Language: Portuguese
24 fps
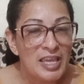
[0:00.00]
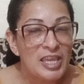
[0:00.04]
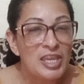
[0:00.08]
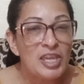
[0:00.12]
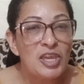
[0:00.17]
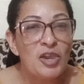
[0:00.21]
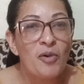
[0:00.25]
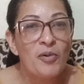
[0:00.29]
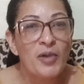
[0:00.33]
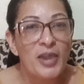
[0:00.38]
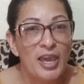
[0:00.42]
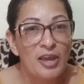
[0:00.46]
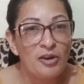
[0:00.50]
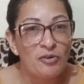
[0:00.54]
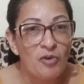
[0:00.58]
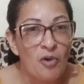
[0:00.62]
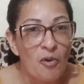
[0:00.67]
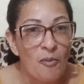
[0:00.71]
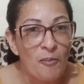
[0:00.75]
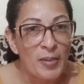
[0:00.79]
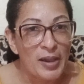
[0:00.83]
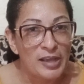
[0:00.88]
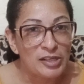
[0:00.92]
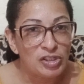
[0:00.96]
E eu quero
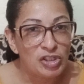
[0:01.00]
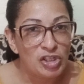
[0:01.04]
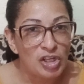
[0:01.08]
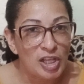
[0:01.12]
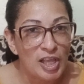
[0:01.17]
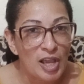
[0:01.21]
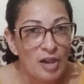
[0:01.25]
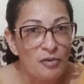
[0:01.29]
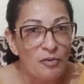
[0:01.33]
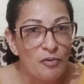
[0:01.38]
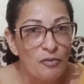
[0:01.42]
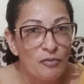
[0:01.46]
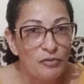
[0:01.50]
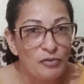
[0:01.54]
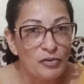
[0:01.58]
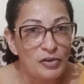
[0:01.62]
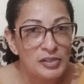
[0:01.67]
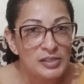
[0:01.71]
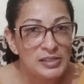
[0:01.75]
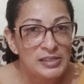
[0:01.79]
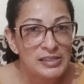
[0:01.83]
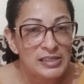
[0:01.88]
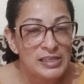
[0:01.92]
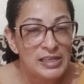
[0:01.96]
compartilhar com
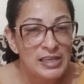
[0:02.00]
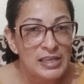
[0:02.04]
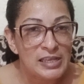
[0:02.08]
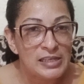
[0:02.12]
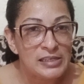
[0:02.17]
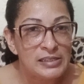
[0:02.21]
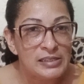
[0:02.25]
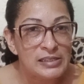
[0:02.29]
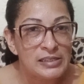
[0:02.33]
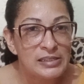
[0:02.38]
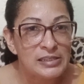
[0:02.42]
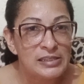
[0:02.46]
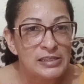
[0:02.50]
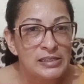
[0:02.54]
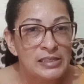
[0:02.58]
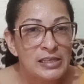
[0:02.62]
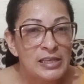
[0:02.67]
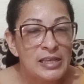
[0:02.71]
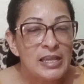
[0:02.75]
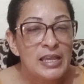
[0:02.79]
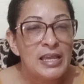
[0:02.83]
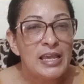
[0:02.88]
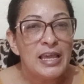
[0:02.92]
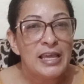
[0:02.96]

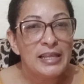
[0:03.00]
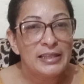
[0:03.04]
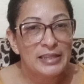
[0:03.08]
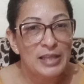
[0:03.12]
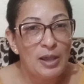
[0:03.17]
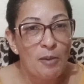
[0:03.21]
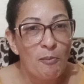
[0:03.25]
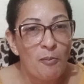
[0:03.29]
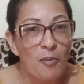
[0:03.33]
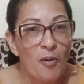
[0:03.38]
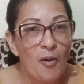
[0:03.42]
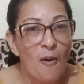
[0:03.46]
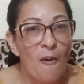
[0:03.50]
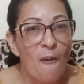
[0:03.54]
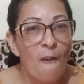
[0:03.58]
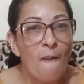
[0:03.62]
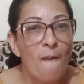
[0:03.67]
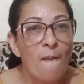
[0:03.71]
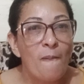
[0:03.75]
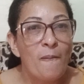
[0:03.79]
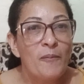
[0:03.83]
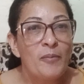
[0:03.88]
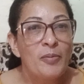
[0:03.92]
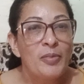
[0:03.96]
vocês, tá
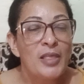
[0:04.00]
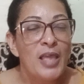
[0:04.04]
bom?